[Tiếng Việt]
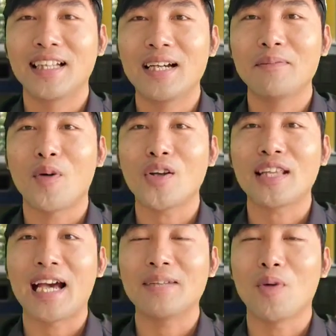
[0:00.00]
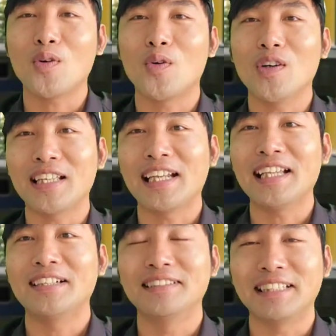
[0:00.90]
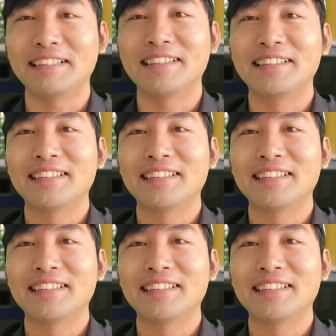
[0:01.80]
đã bỏ chạy bỏ của chạy lấy người rồi